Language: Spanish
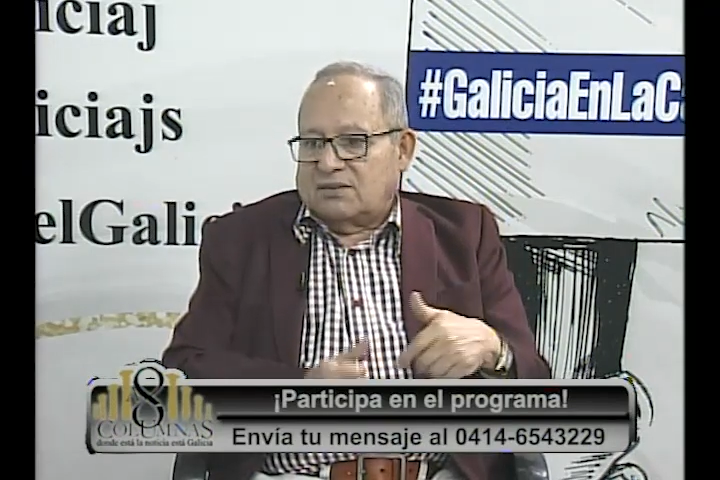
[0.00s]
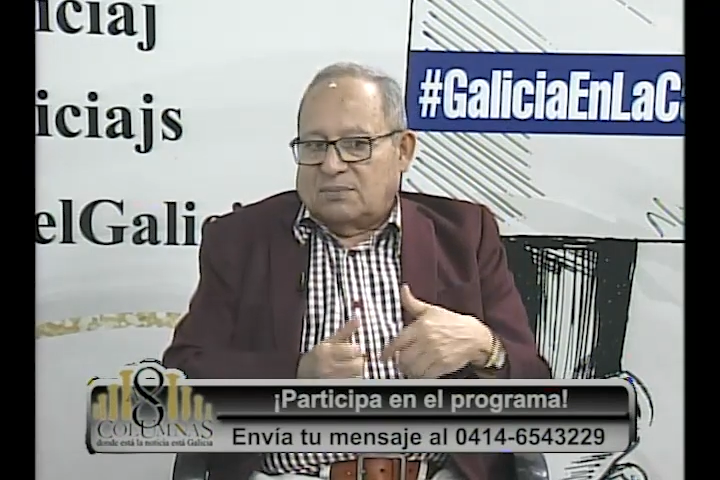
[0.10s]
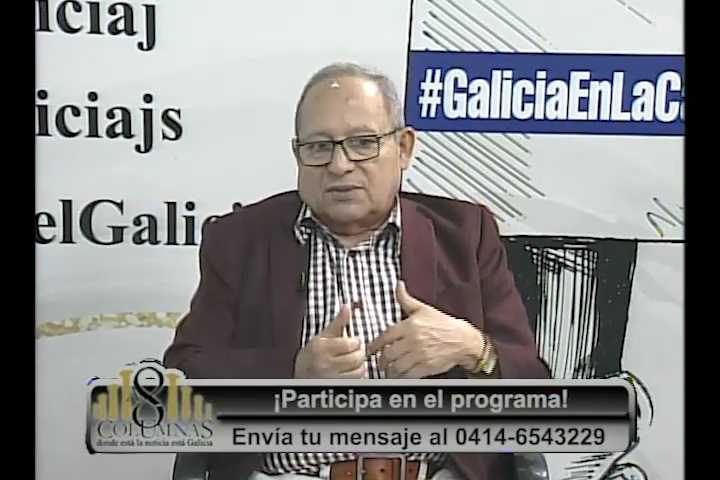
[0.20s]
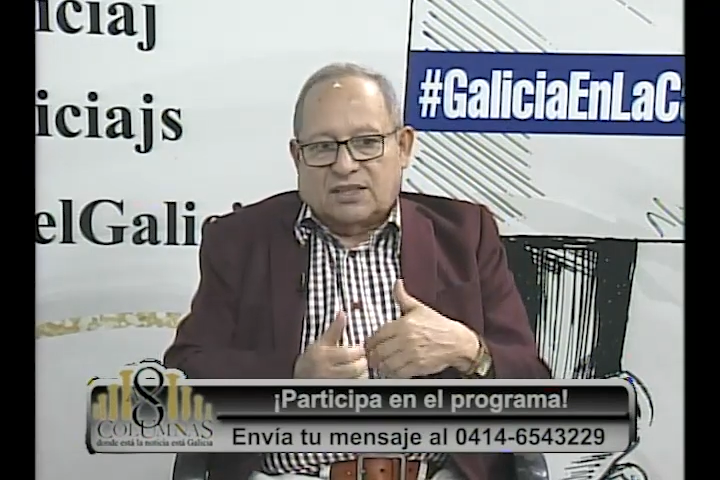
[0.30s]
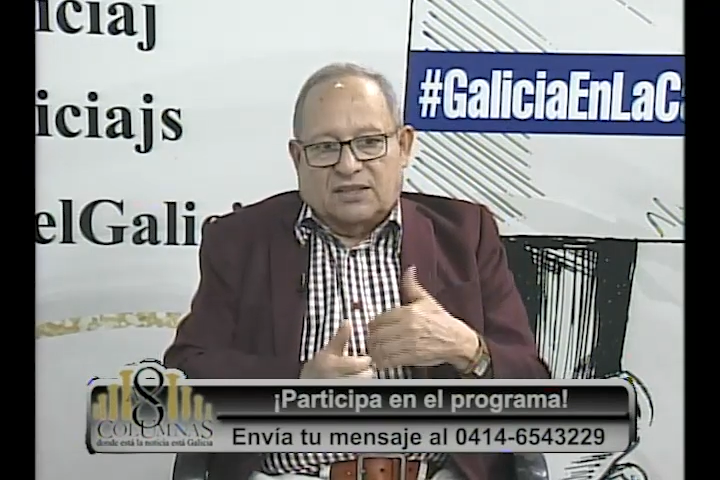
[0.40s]

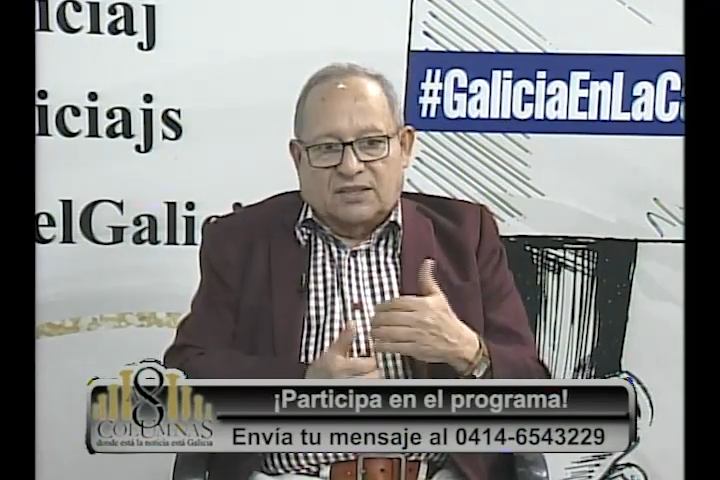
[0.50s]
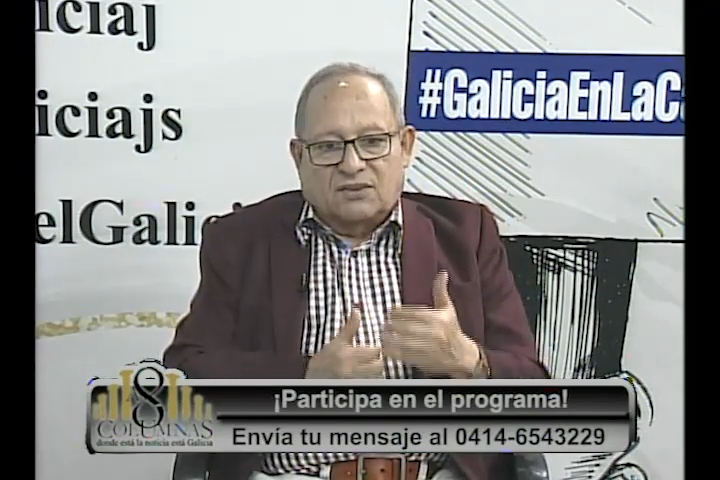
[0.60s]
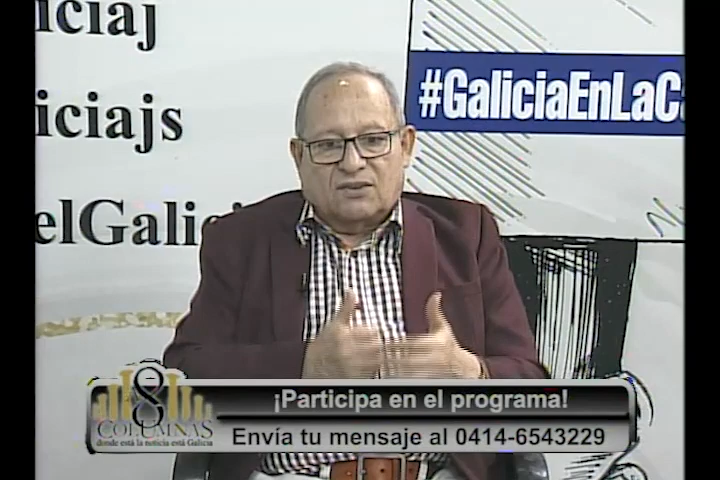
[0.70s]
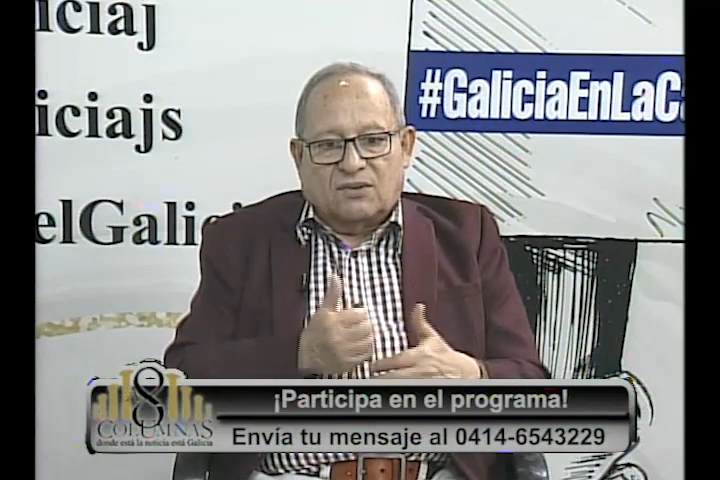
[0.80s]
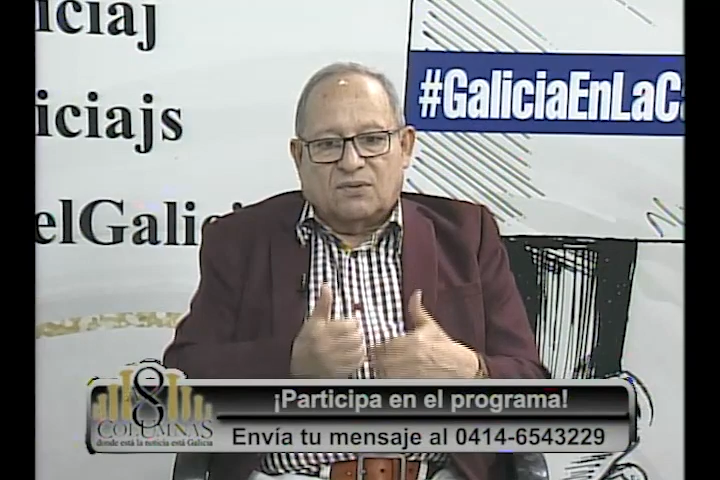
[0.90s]
como te
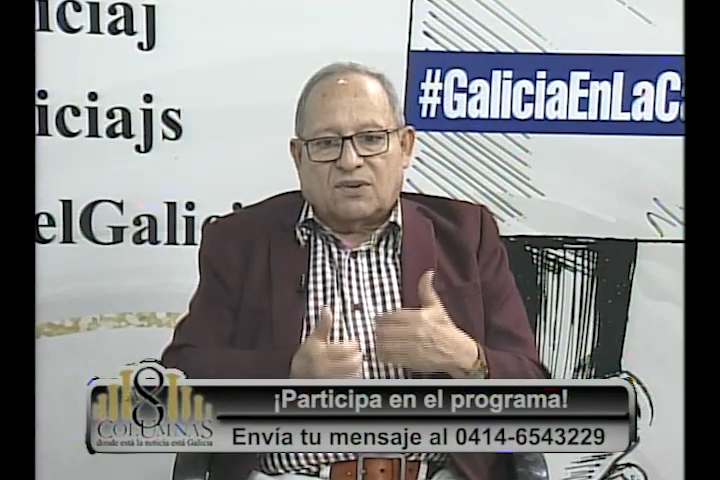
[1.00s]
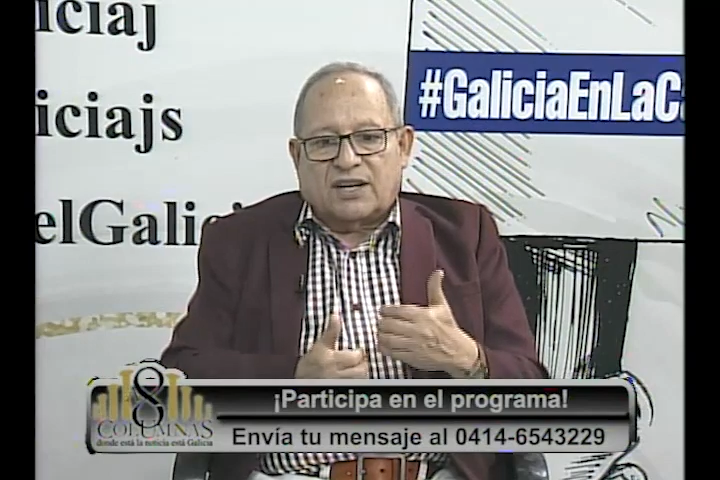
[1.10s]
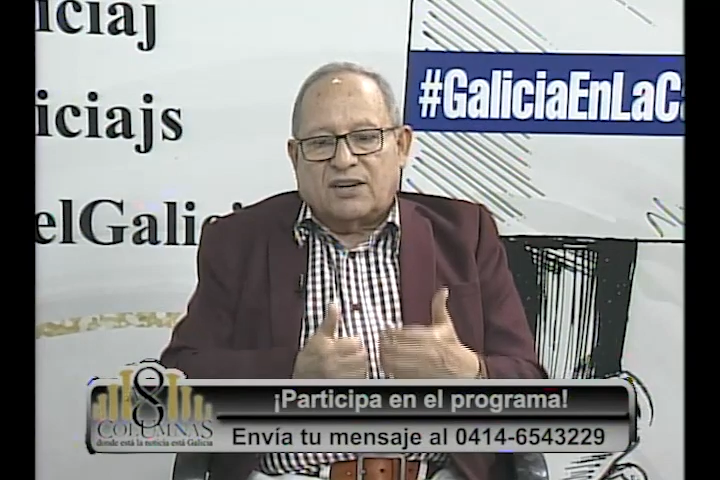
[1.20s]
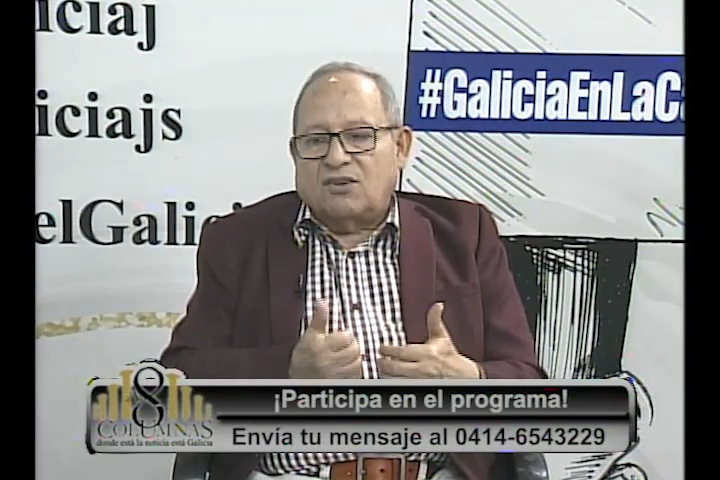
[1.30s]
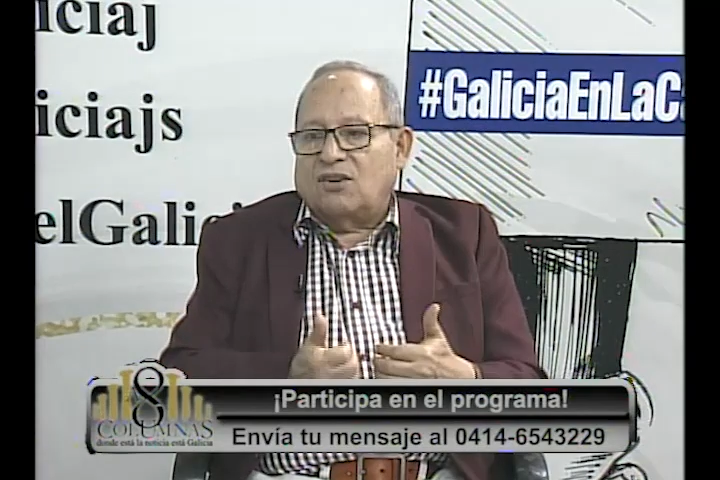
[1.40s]
digo, con un
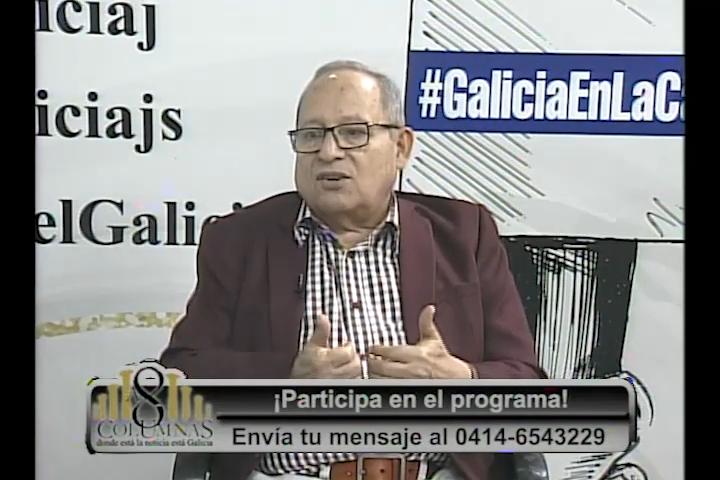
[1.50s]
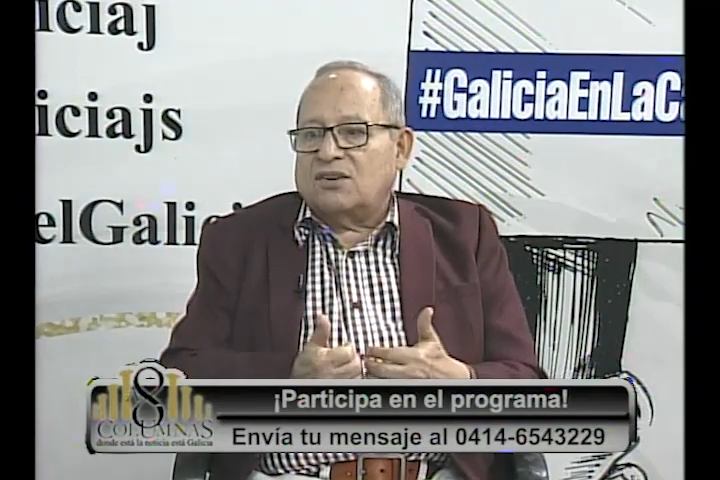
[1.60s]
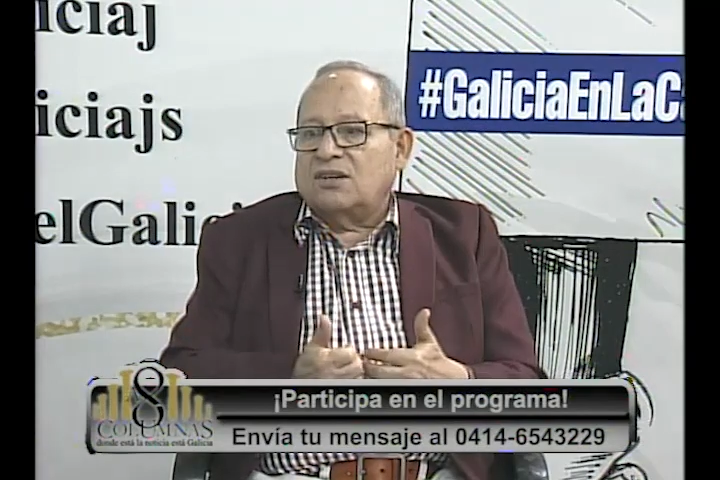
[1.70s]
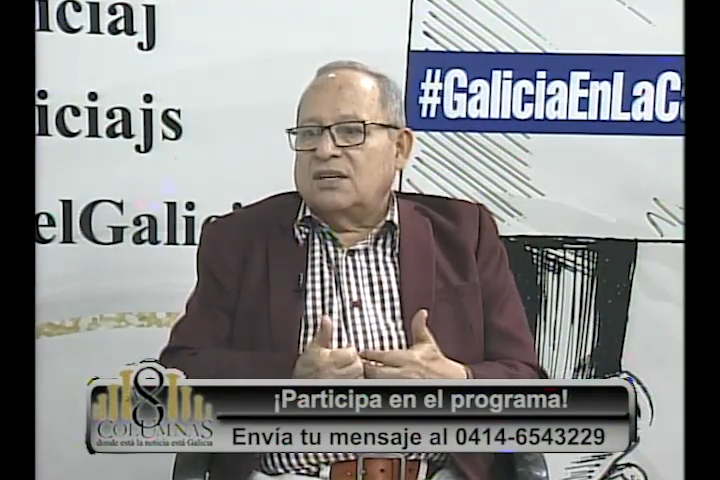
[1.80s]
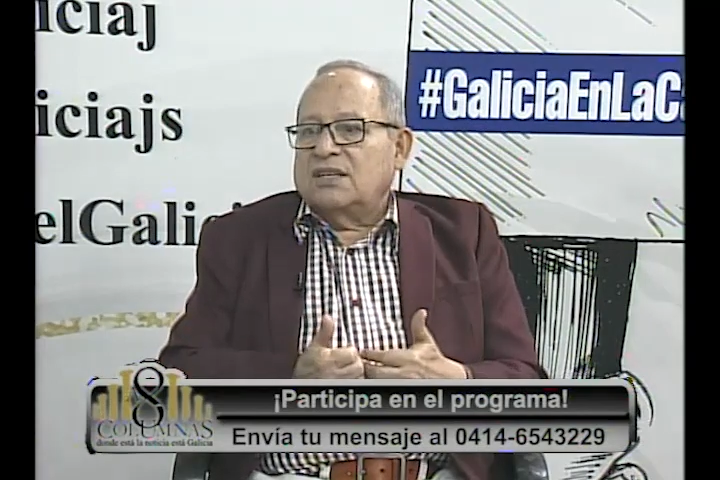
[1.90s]

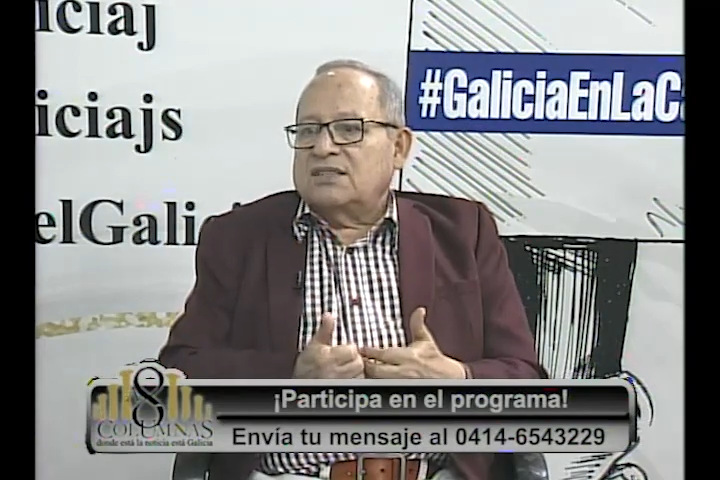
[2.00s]
rigor